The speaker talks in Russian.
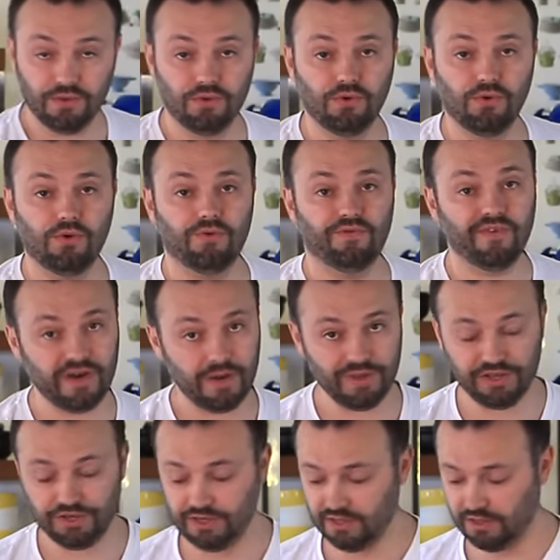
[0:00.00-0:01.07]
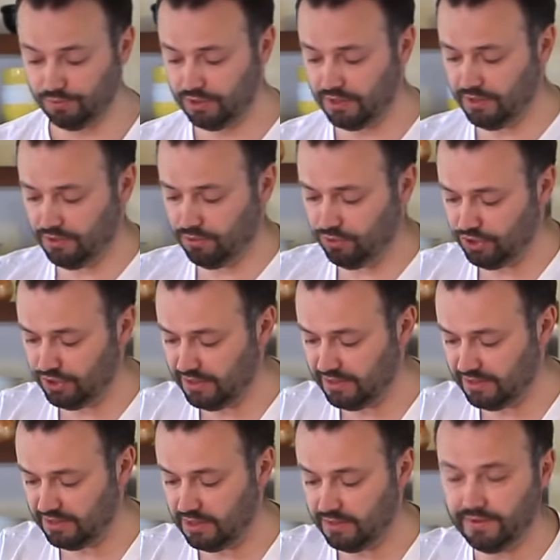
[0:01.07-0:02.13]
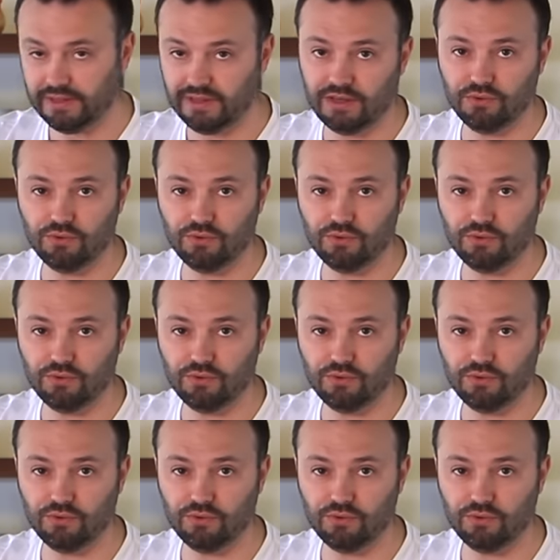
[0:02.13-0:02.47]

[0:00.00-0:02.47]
то во время начала обжарки он начинает издавать